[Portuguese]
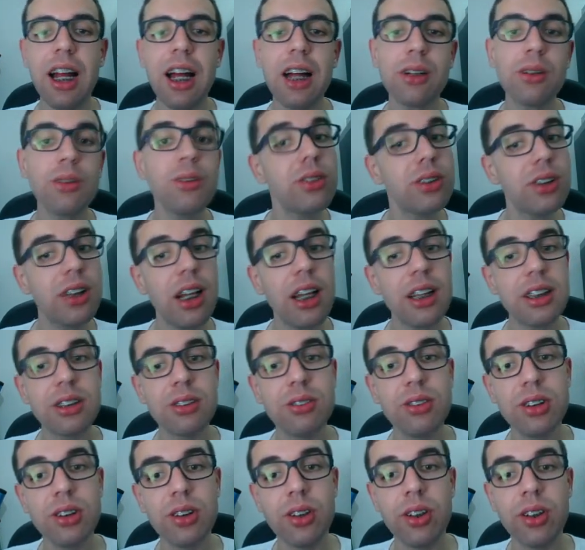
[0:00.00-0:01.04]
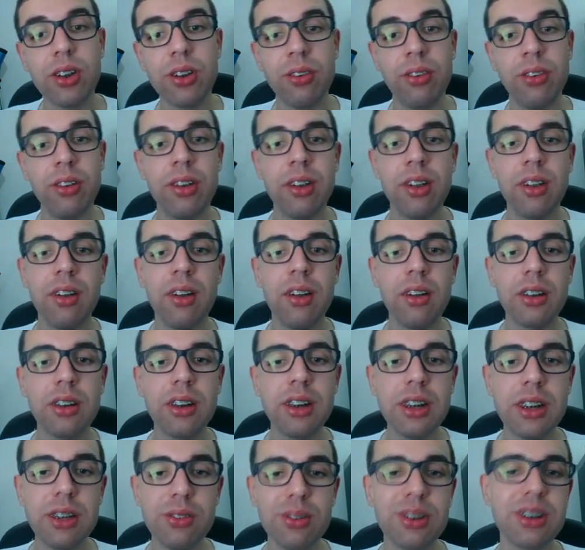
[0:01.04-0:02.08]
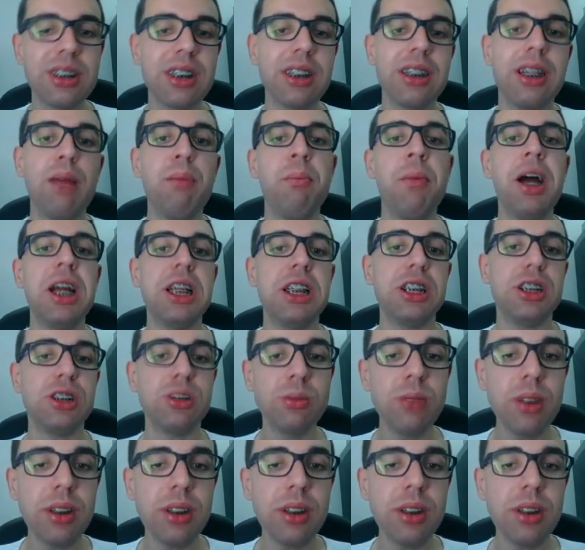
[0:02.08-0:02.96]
a constelação de Orion. que se você der mais um